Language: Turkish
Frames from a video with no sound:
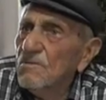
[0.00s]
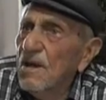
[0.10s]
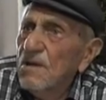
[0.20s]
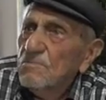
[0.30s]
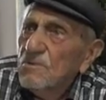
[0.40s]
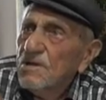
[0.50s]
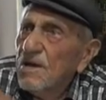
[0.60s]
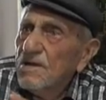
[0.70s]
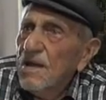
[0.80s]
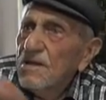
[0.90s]

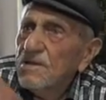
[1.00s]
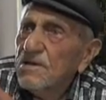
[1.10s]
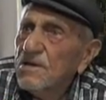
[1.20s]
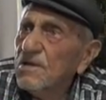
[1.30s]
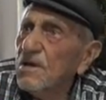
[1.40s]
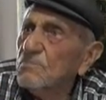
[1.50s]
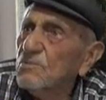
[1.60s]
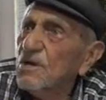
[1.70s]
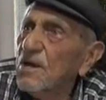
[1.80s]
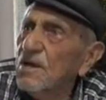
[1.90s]
elimizden geldiği kadar
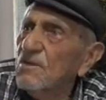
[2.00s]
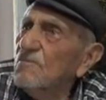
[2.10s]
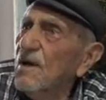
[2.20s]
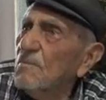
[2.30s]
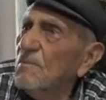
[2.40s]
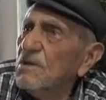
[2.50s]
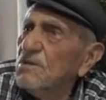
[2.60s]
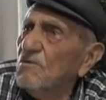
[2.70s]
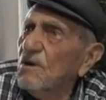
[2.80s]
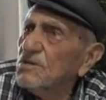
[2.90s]
bir şeyler vermeye
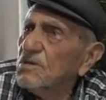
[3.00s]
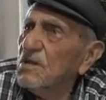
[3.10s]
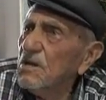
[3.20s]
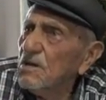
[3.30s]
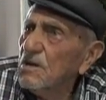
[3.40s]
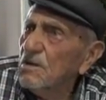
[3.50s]
savaştılar.